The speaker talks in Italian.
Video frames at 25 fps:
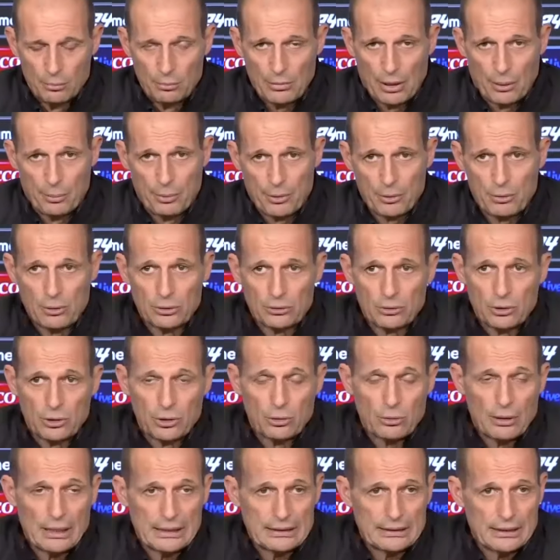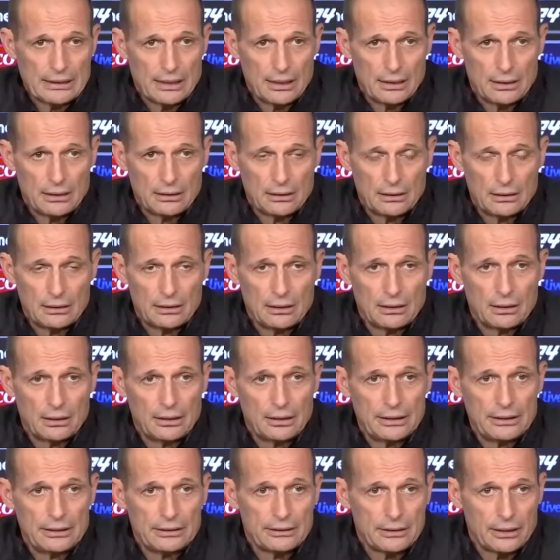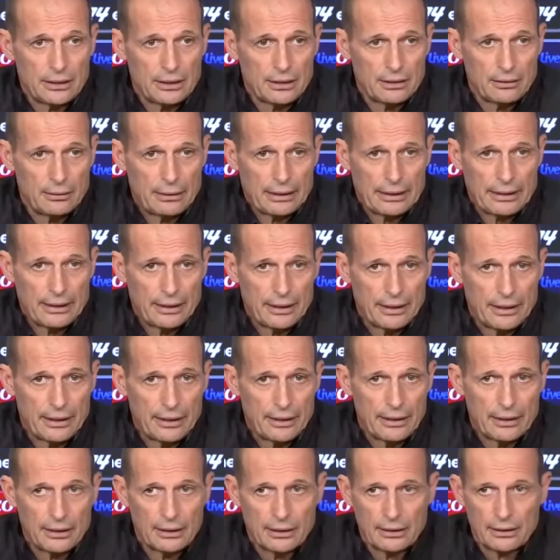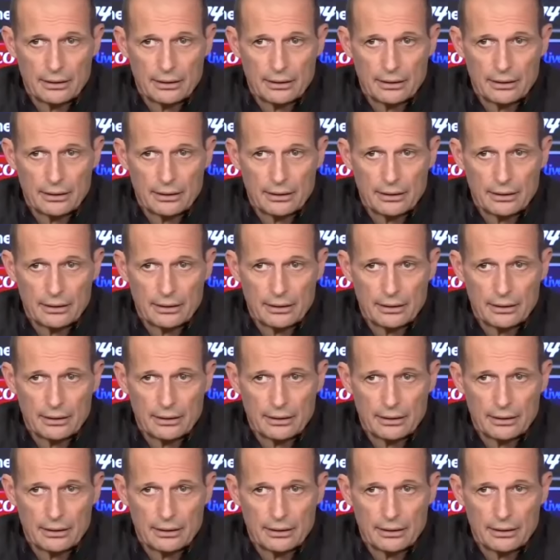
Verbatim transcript: Ma per quanto riguarda l'Inter, eh, che eh,